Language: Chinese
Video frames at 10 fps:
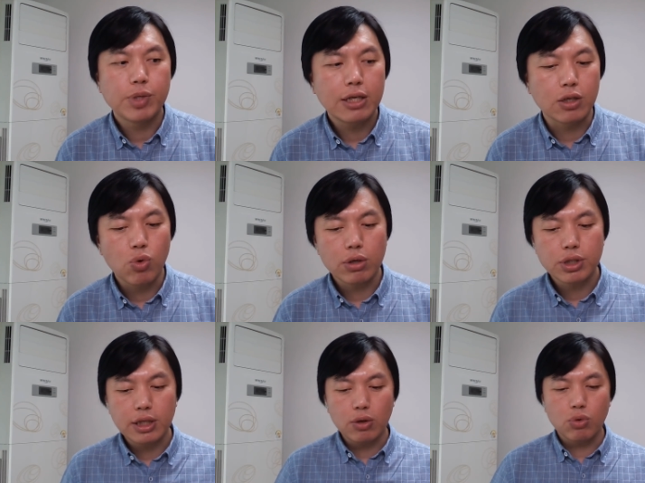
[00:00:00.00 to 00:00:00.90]
在整个光州
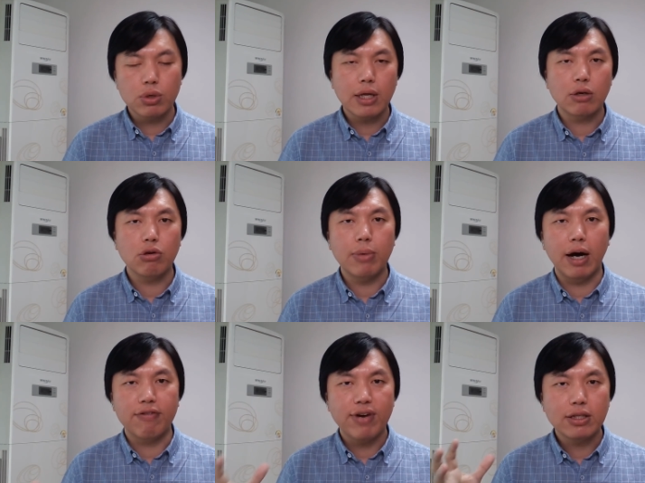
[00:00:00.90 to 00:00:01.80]
事件的过程当中
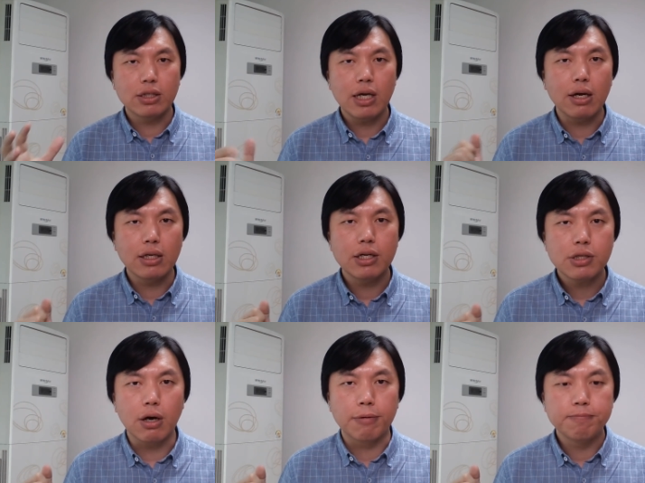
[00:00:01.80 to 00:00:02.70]
吧，发生这样一件
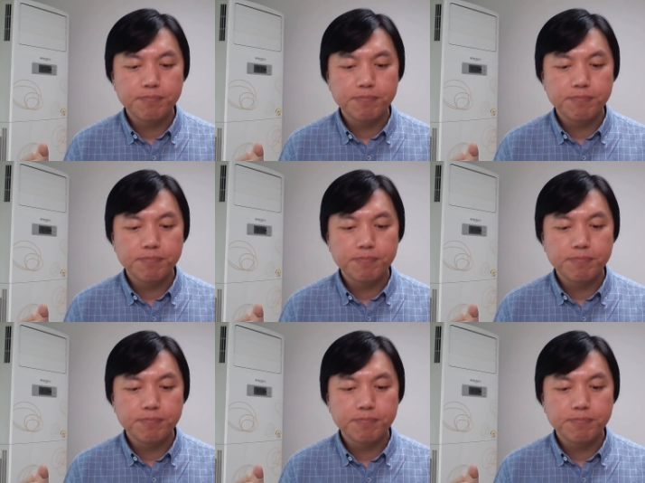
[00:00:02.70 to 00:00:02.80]
事儿，